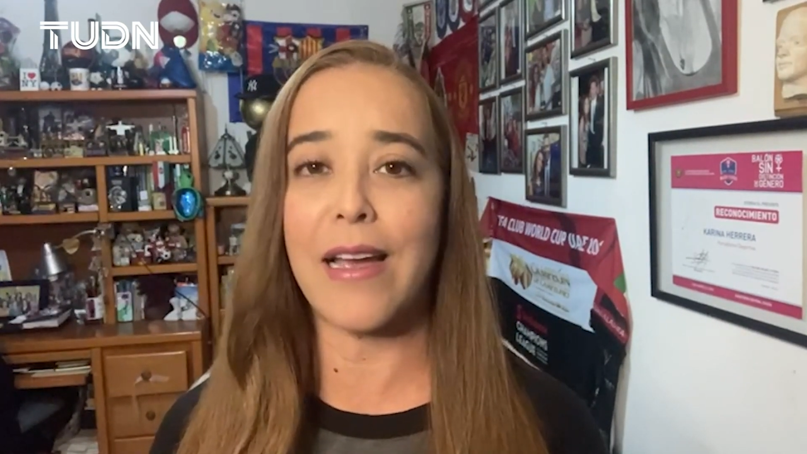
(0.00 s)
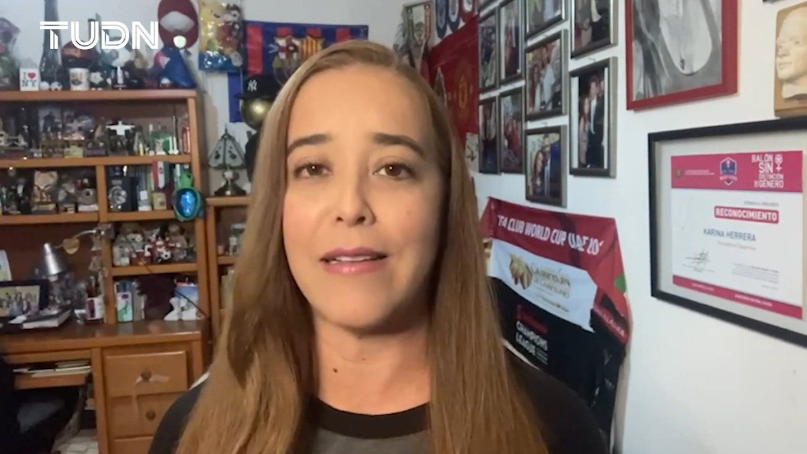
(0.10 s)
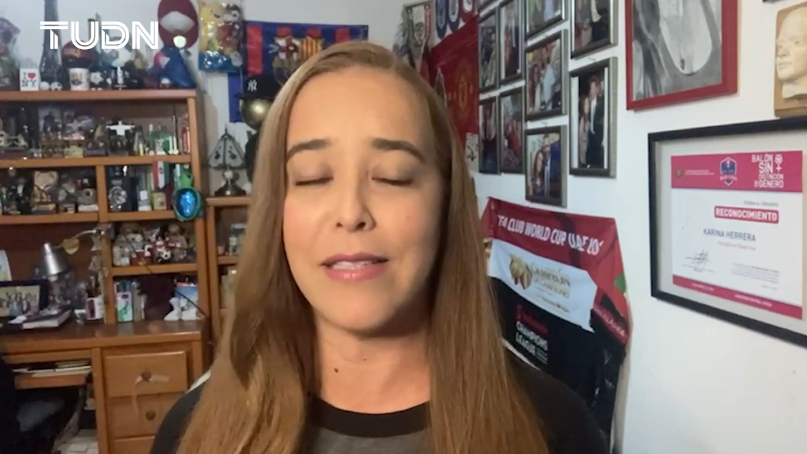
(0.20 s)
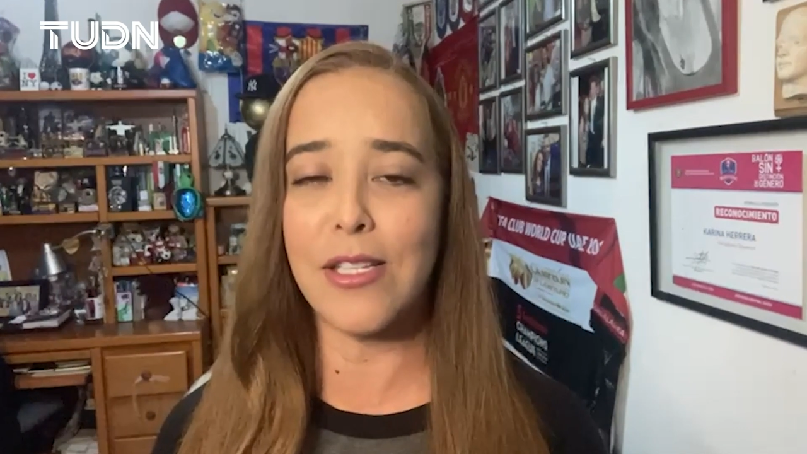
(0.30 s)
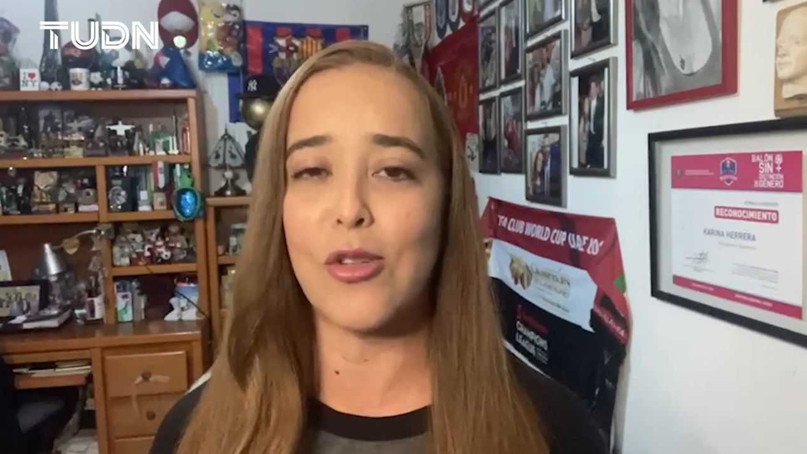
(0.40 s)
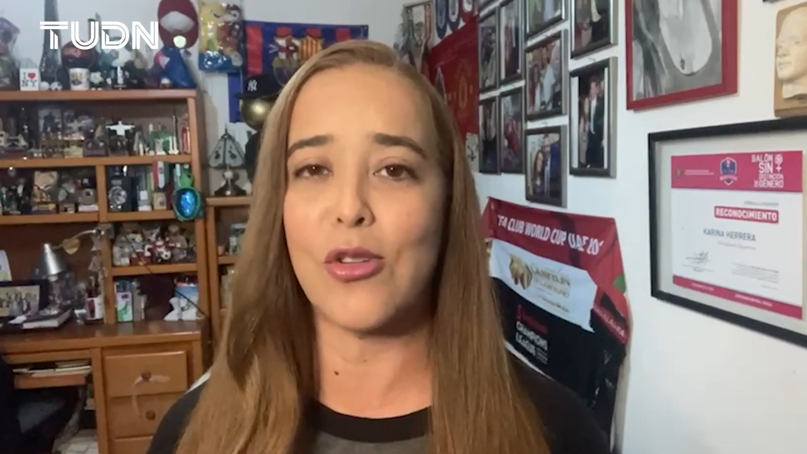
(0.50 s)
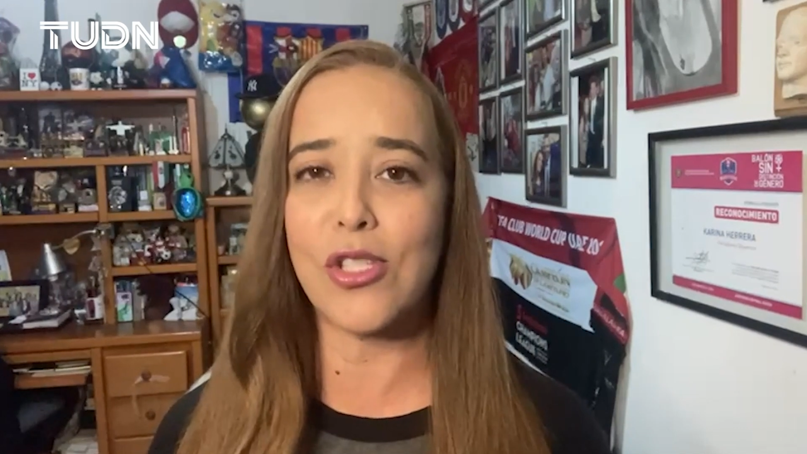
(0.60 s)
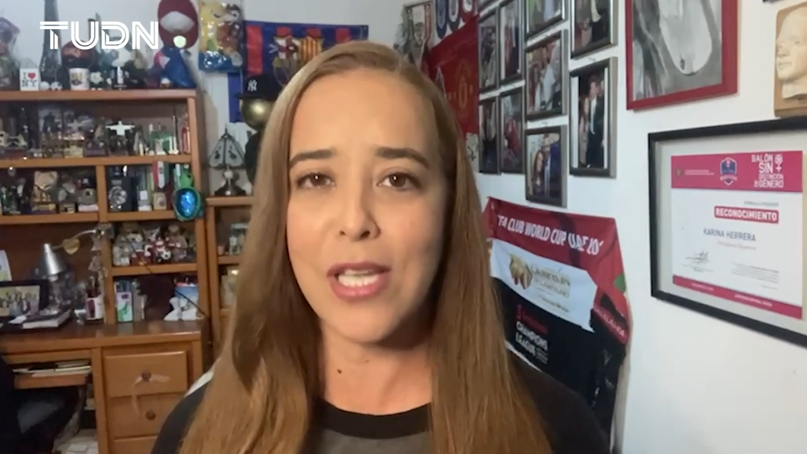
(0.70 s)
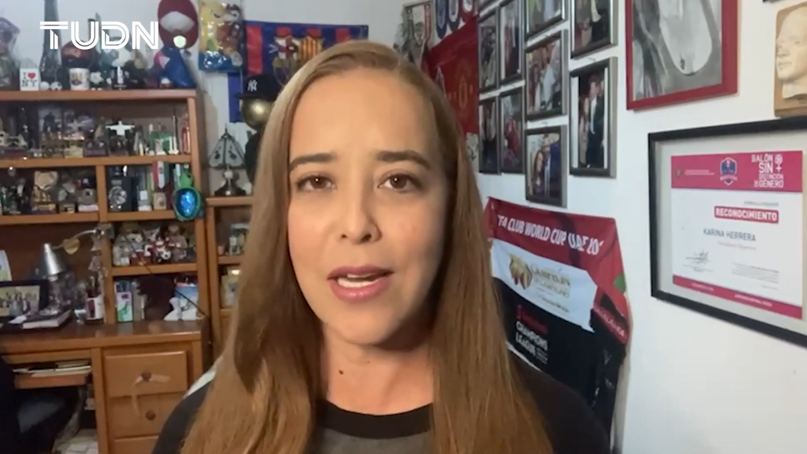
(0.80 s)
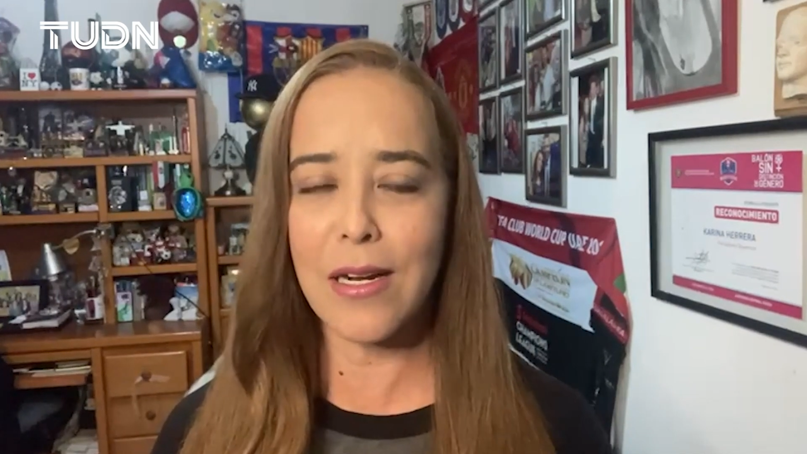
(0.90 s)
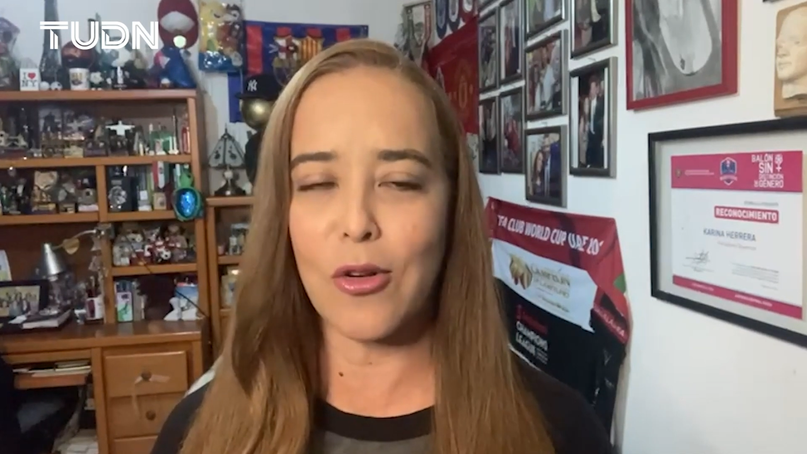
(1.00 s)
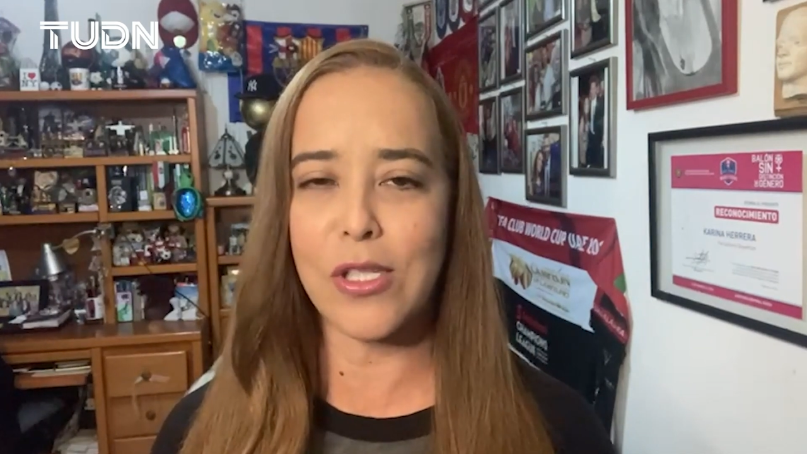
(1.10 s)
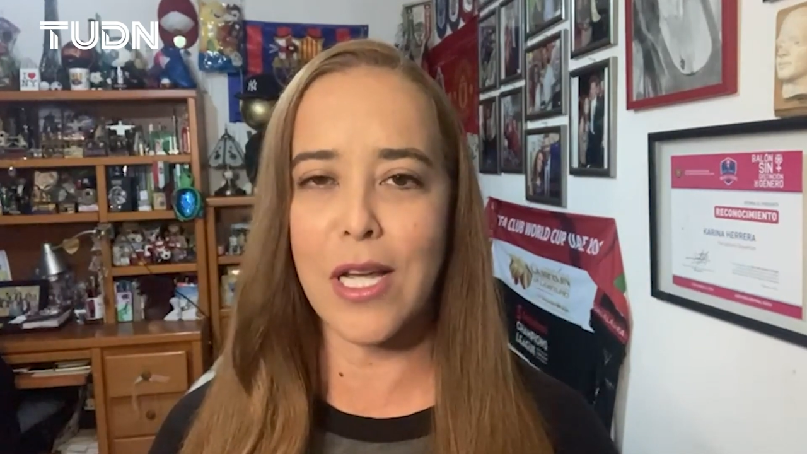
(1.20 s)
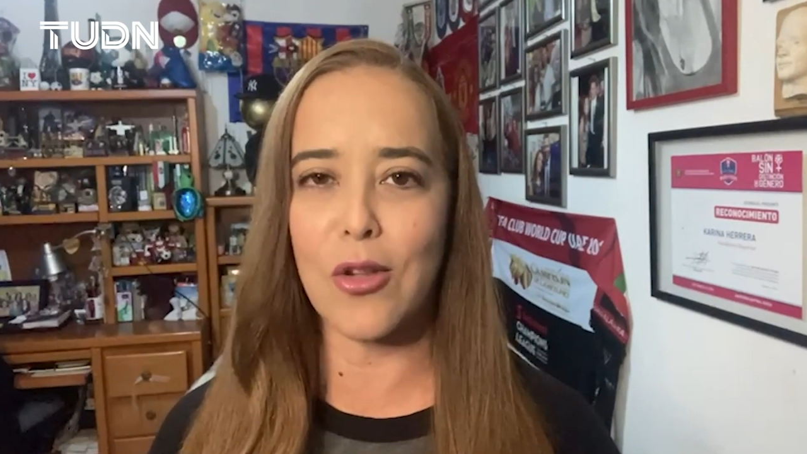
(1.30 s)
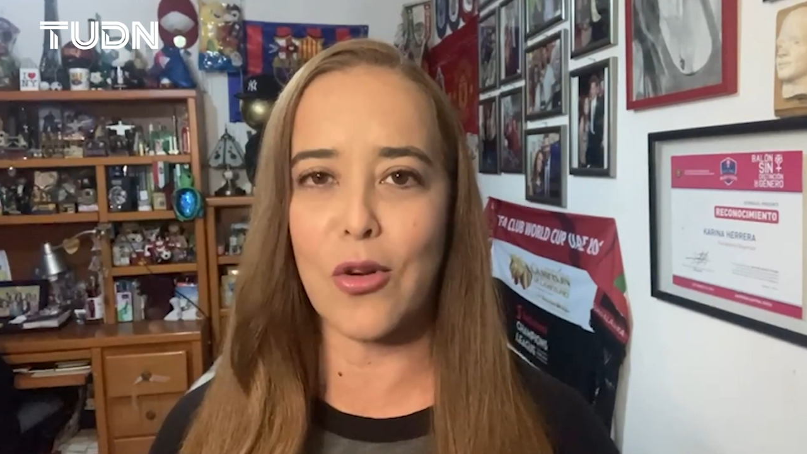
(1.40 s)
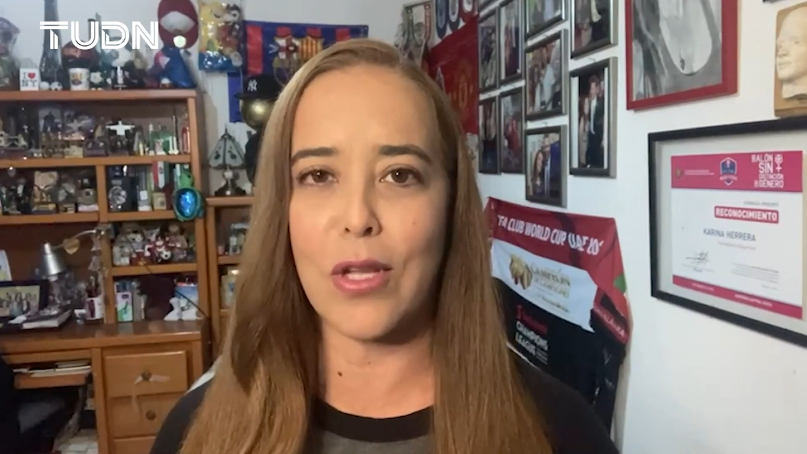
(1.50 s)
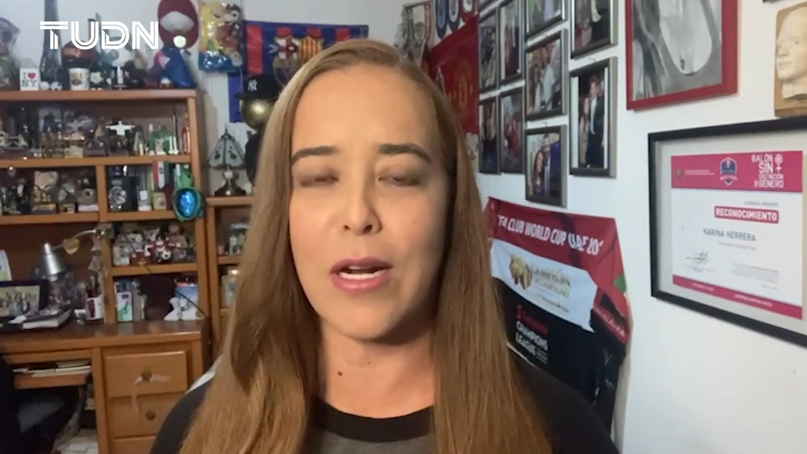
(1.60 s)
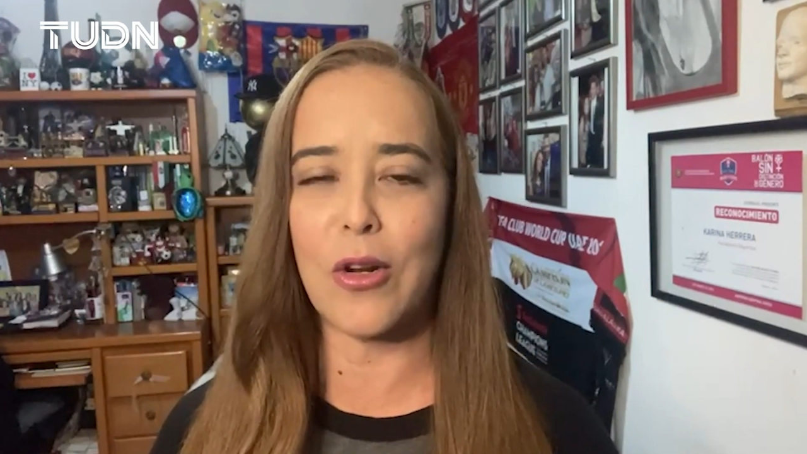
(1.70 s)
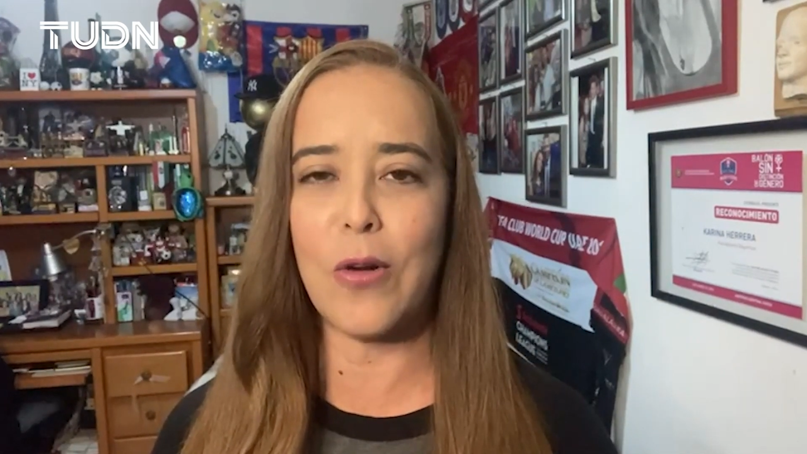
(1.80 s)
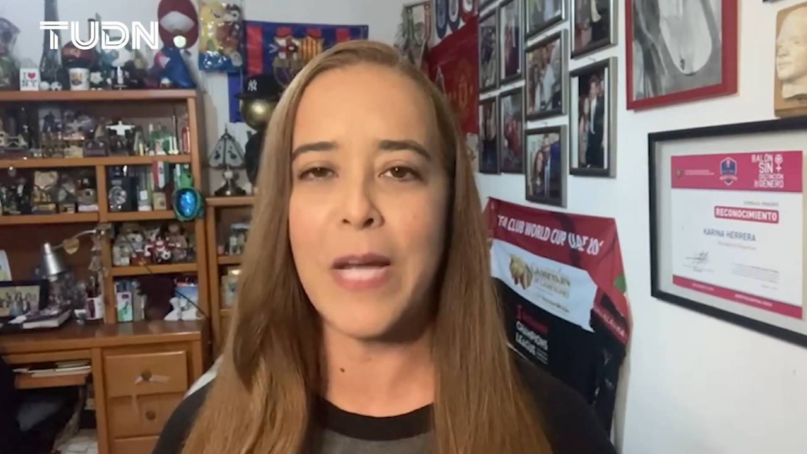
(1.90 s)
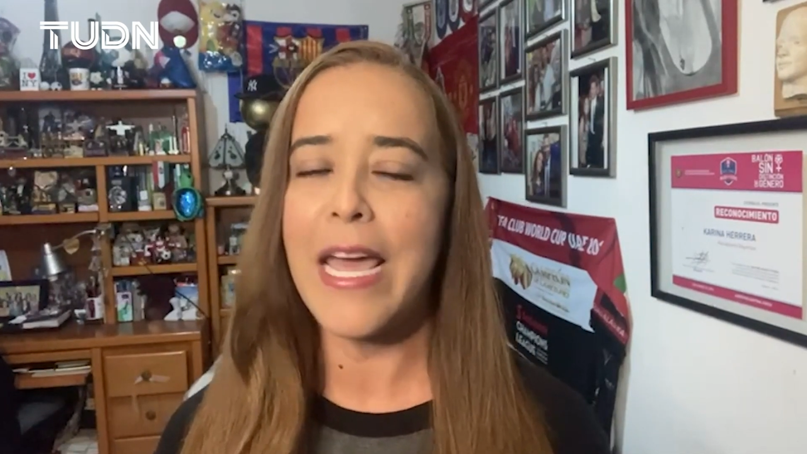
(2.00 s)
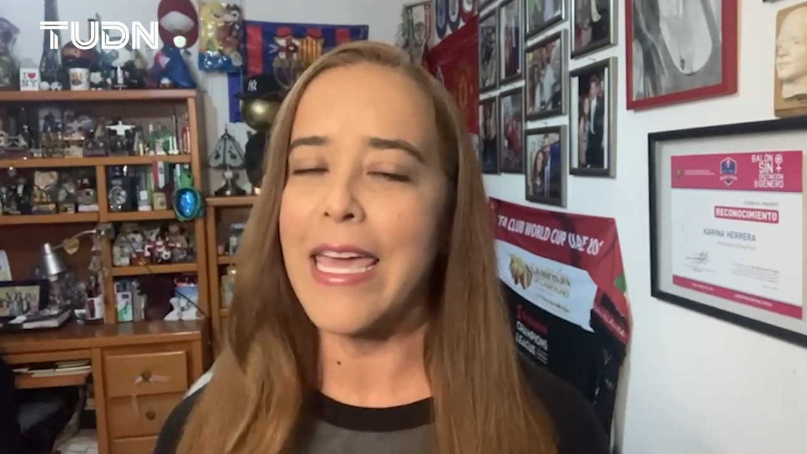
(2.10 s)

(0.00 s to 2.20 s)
que insisto, sigue negociando con el club